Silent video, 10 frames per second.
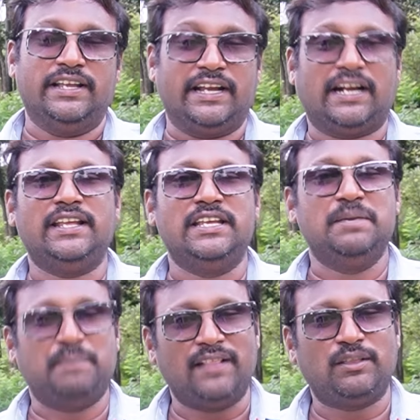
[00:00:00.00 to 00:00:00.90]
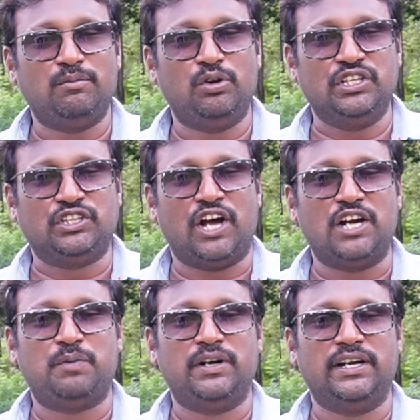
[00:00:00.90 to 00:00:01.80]
ఇక్కడ ఈ ప్రాంతంలో ఈ
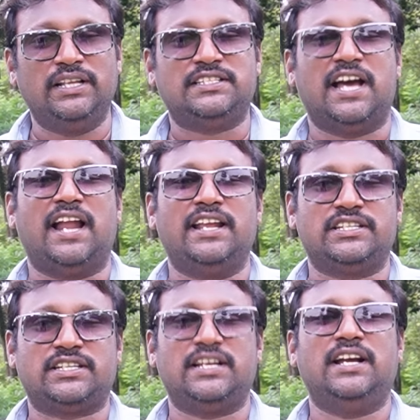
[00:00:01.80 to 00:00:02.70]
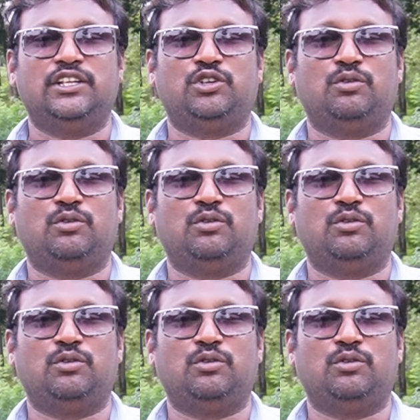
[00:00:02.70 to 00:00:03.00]
తాటి పండుని చాలా ఇష్టంగా తింటూ